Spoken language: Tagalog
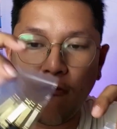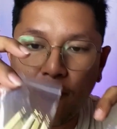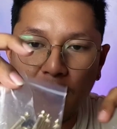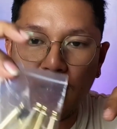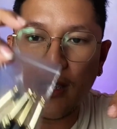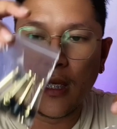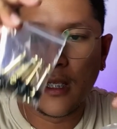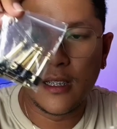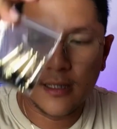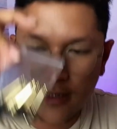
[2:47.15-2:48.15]
Every
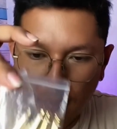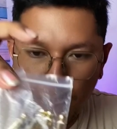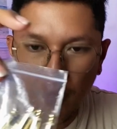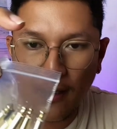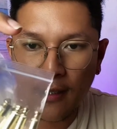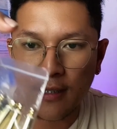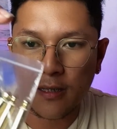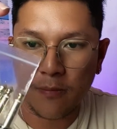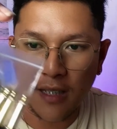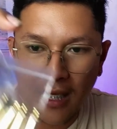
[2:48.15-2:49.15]
ziplock
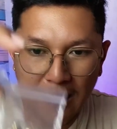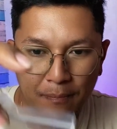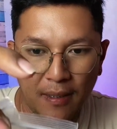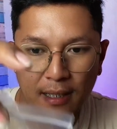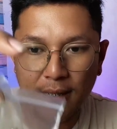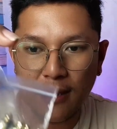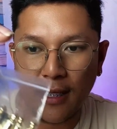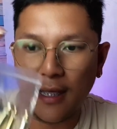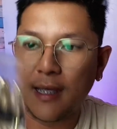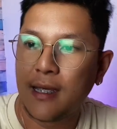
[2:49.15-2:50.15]
is may apat
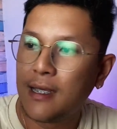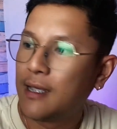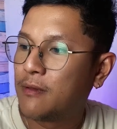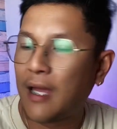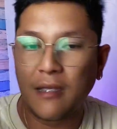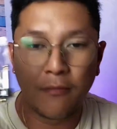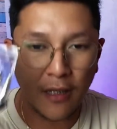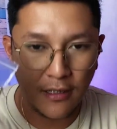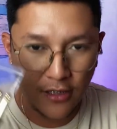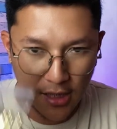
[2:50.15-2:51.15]
na
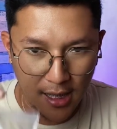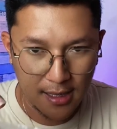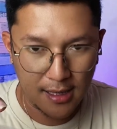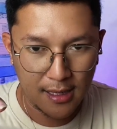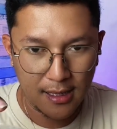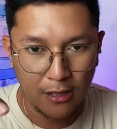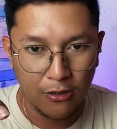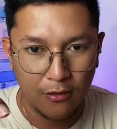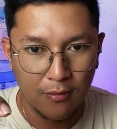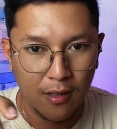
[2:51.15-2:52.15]
hybrid jacks sa
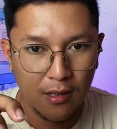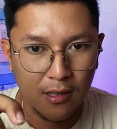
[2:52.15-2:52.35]
loob.